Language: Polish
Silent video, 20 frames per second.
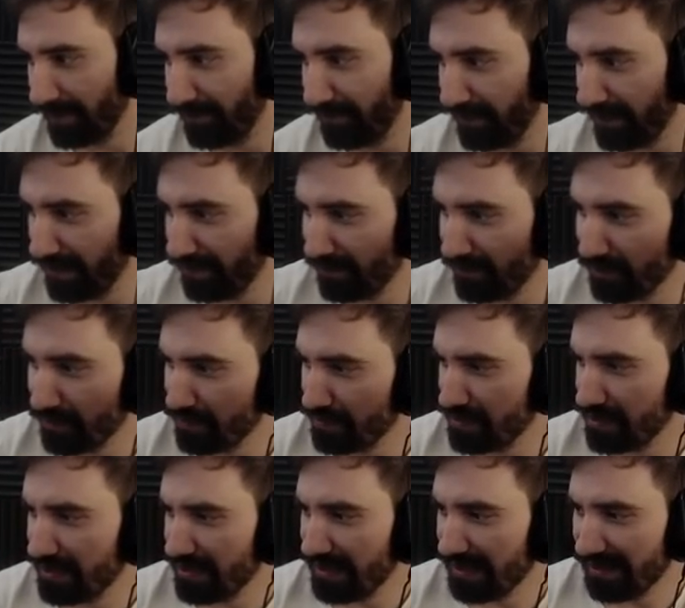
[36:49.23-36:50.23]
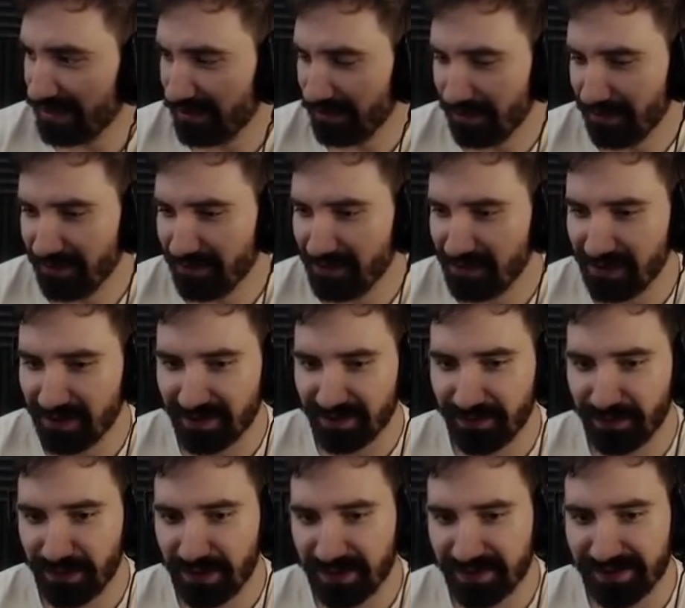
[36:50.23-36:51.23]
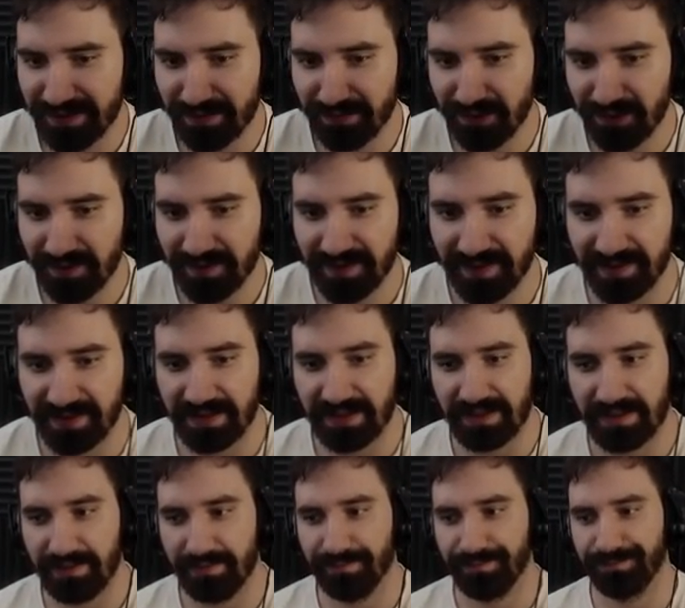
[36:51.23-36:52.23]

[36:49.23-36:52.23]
Fame to już się chyba kończy, jest 12 w nocy zaraz.